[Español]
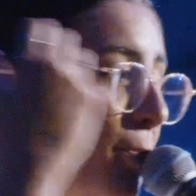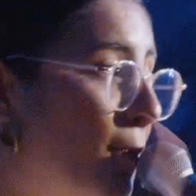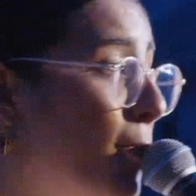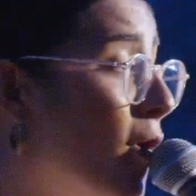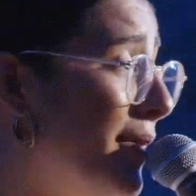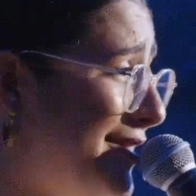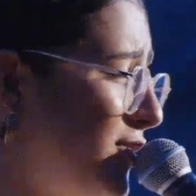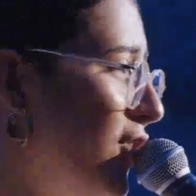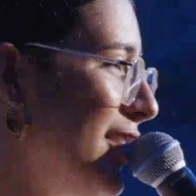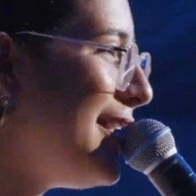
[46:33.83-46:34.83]

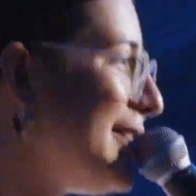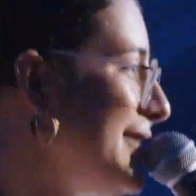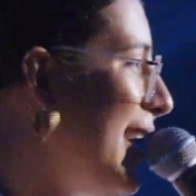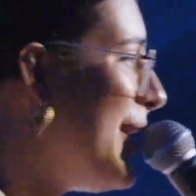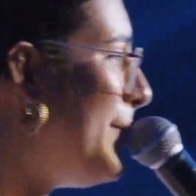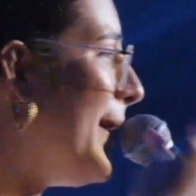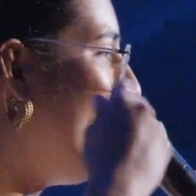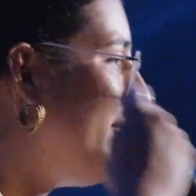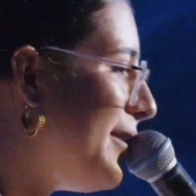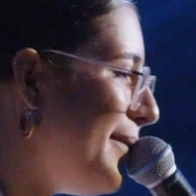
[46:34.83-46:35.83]
provisión en esa área, para
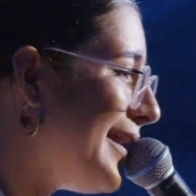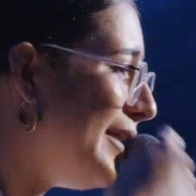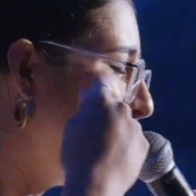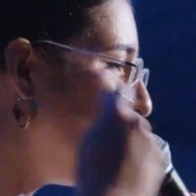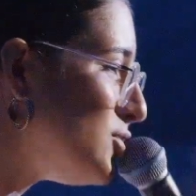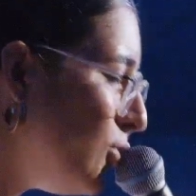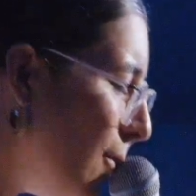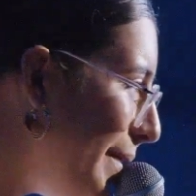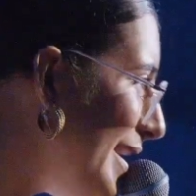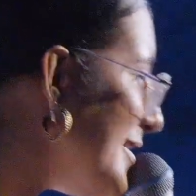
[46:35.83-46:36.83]
poder ver que tú
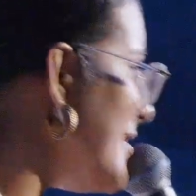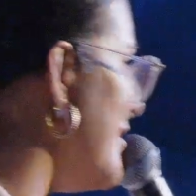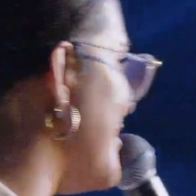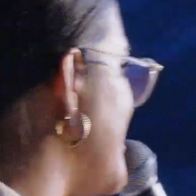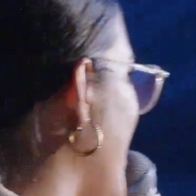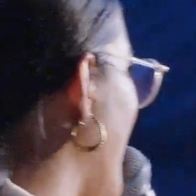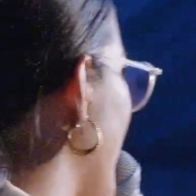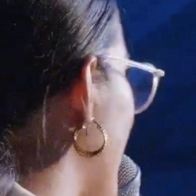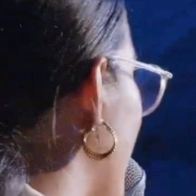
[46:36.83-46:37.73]
suples en esa área?